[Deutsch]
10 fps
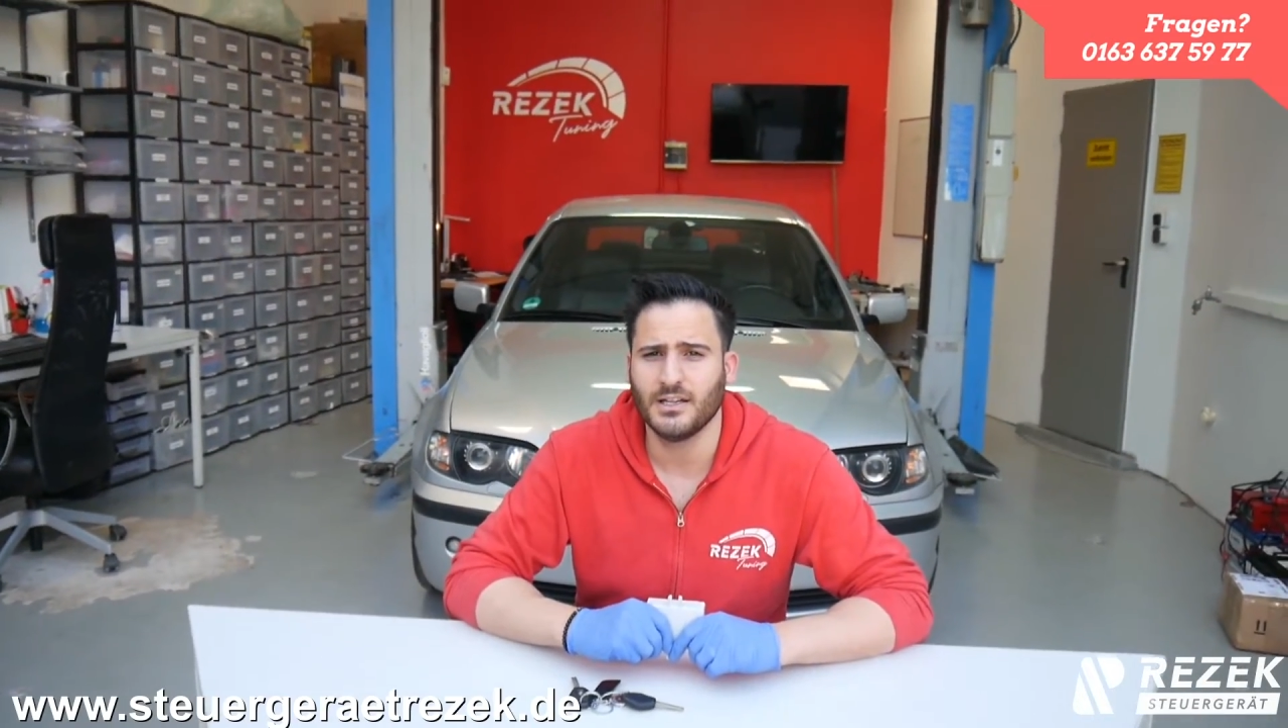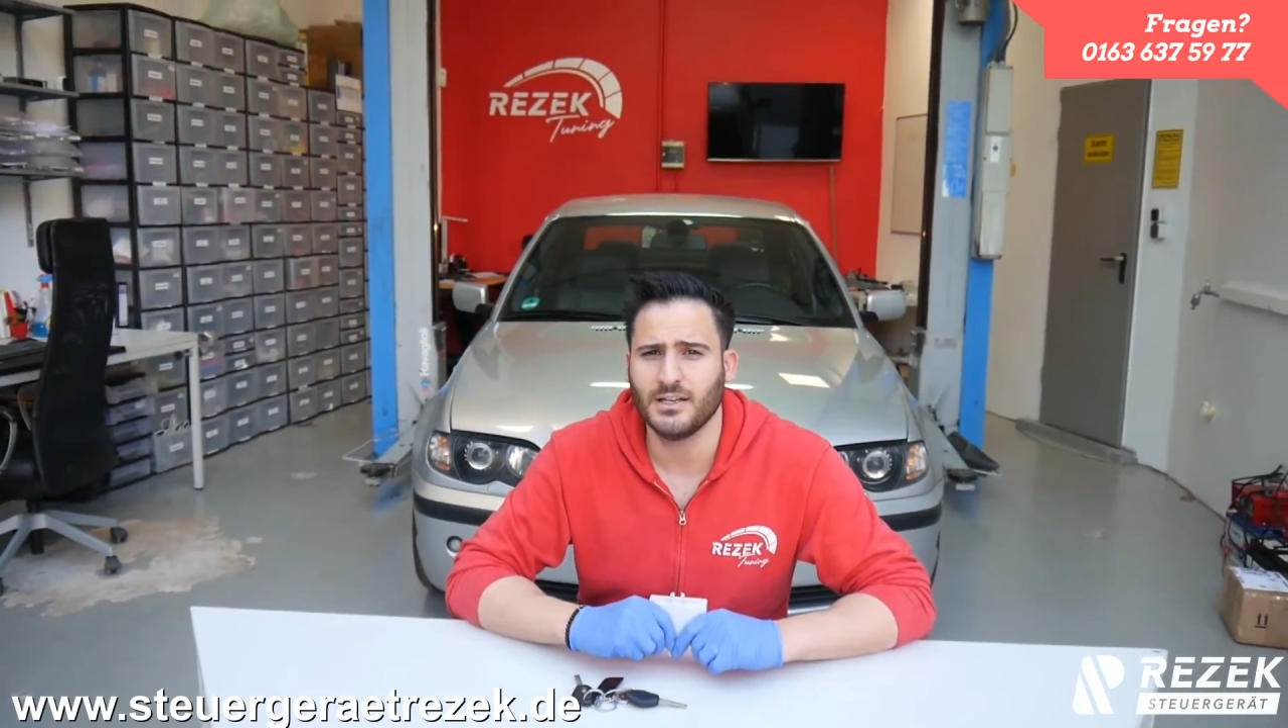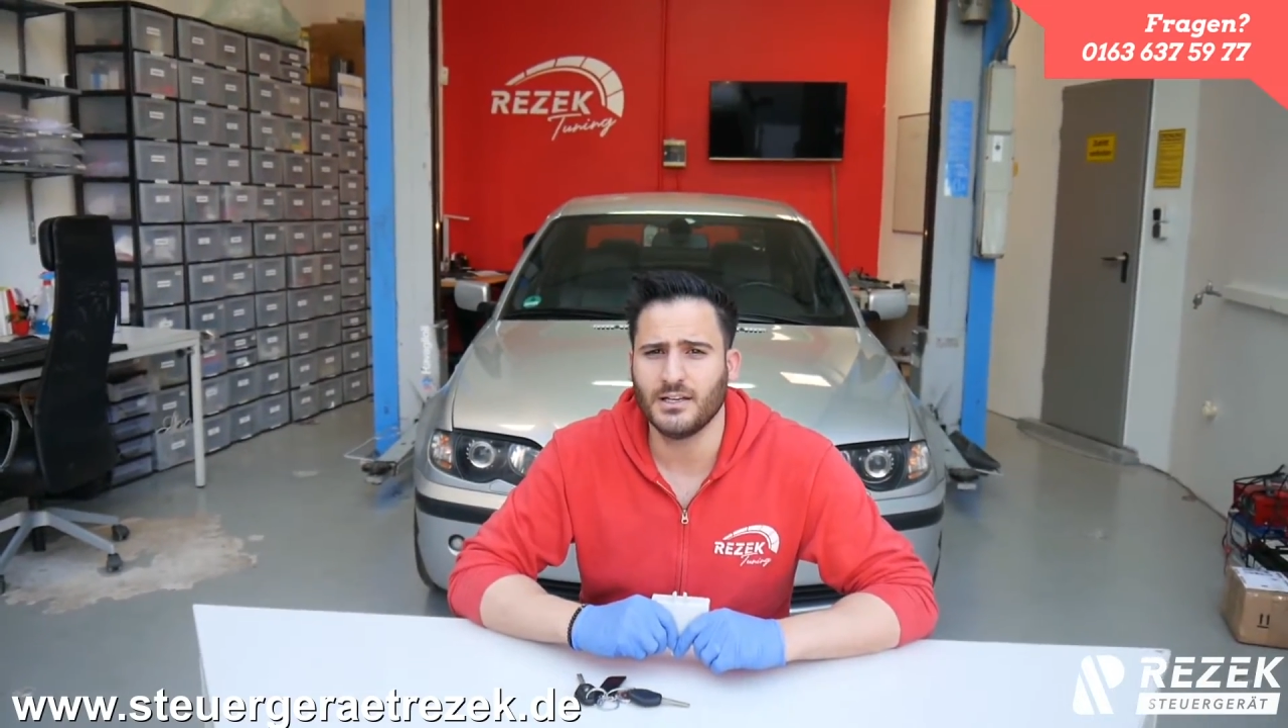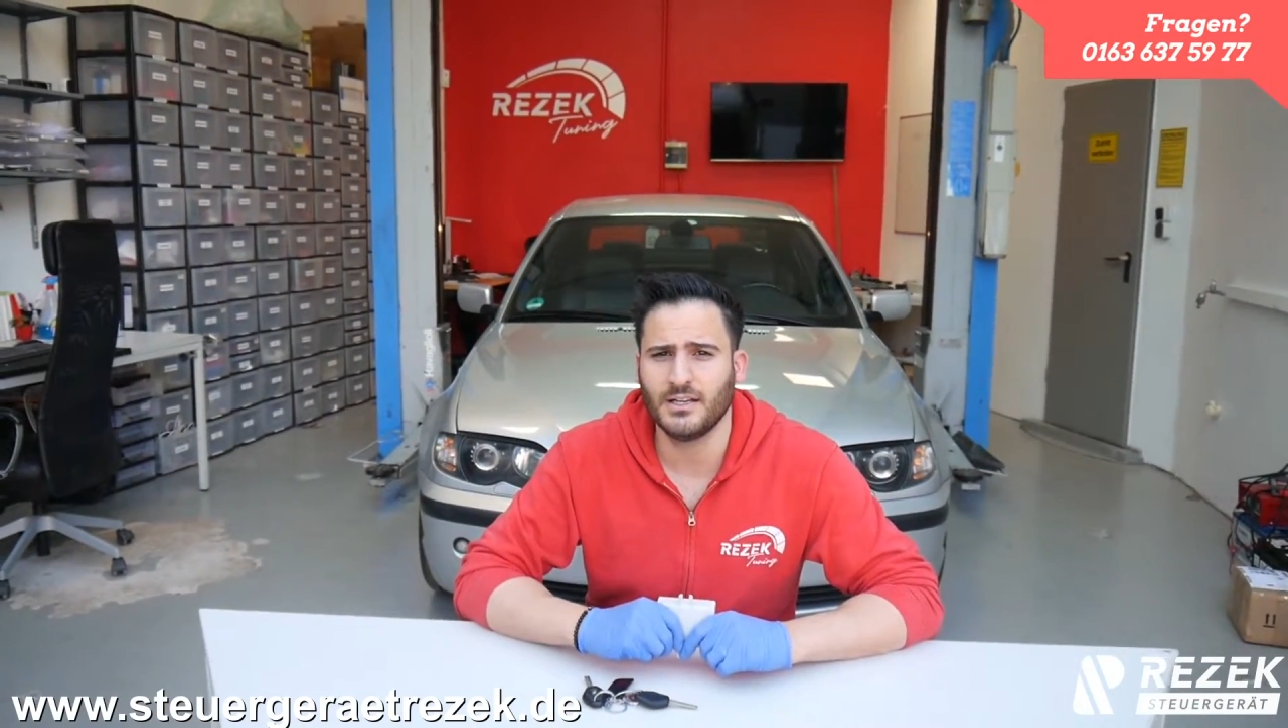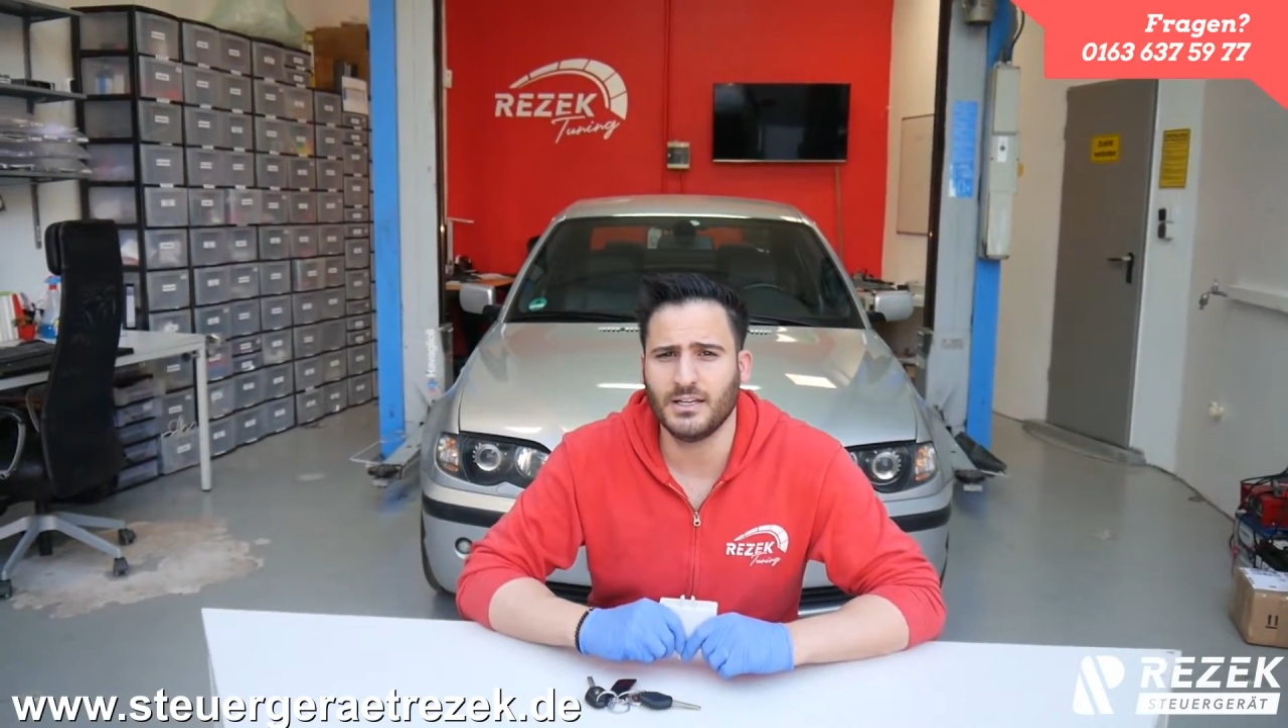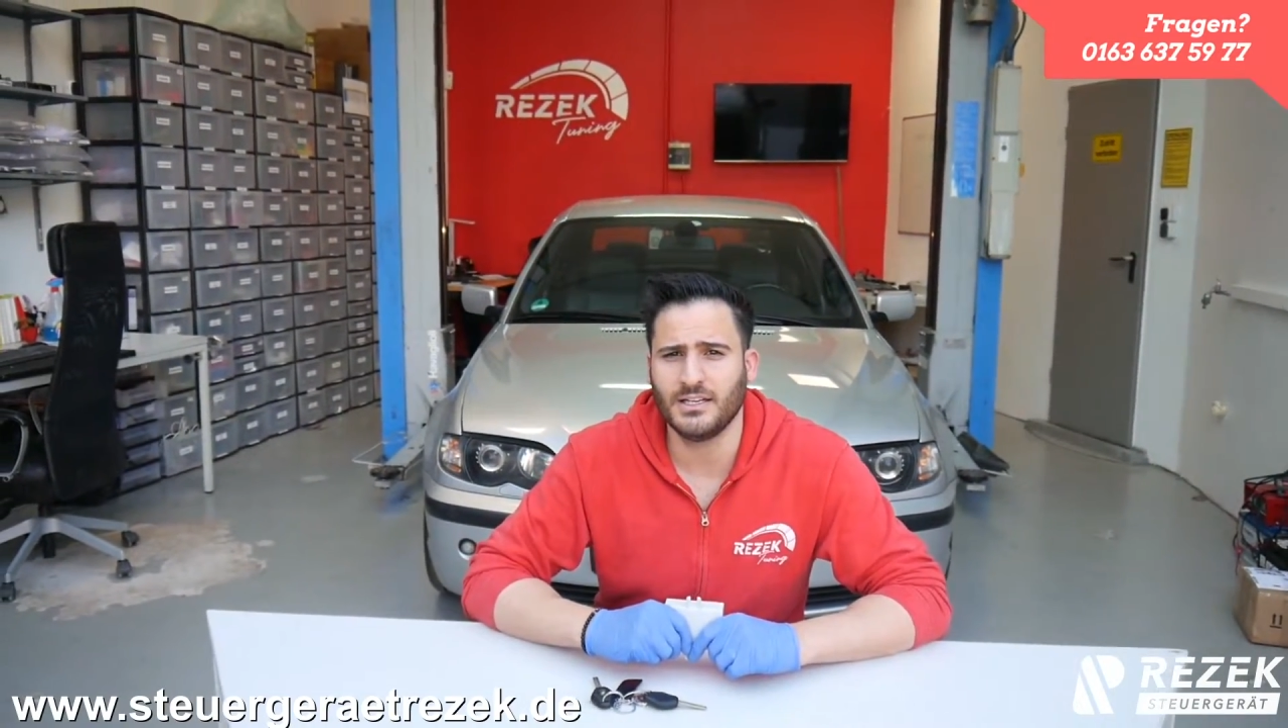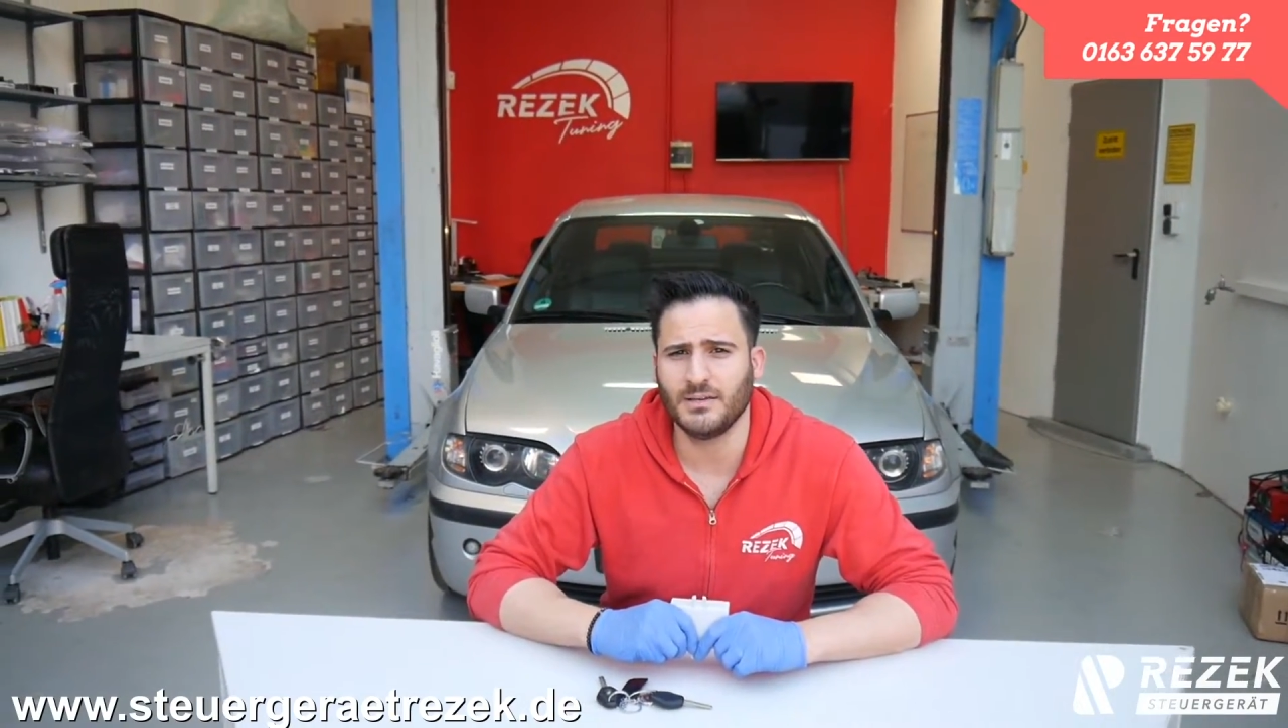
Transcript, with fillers: Äh, in